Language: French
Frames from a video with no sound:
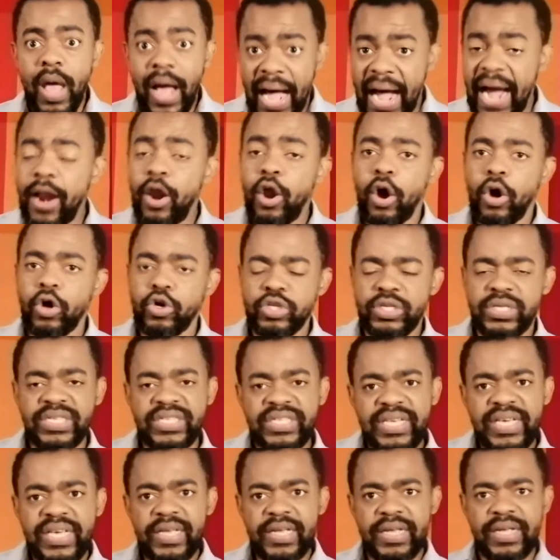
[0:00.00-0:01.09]
Alors,
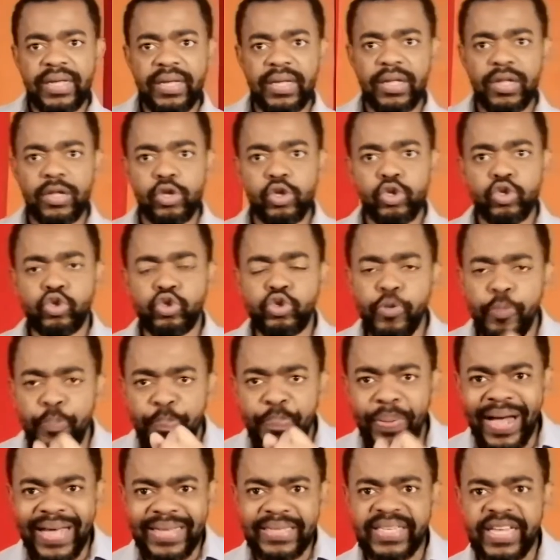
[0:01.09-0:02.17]
si tu
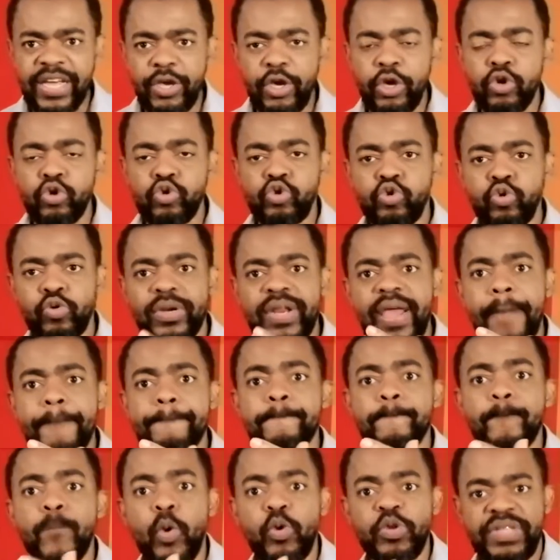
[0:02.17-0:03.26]
passes une journée
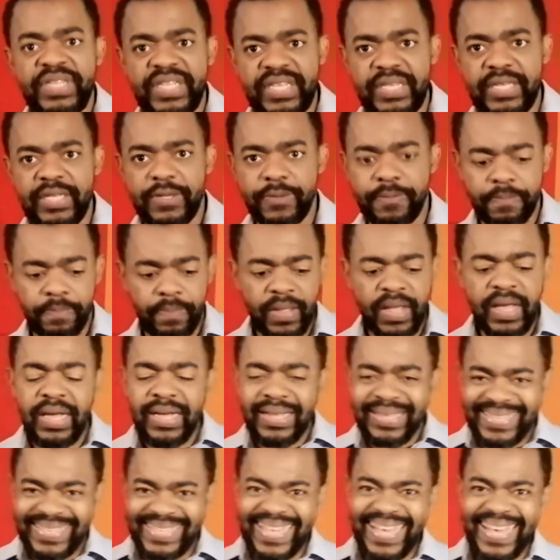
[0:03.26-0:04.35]
maudite,
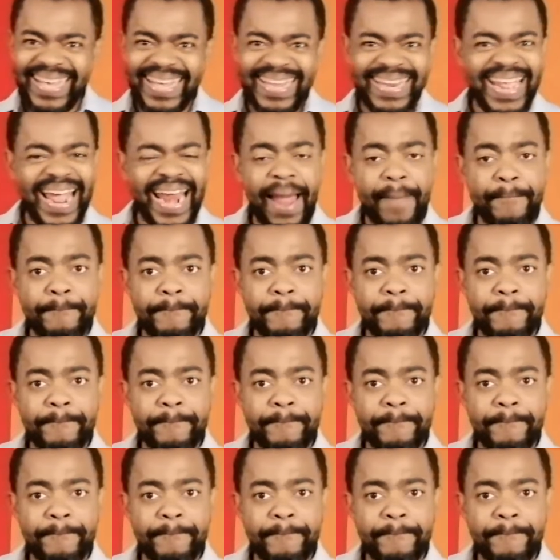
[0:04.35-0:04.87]
s'il y a la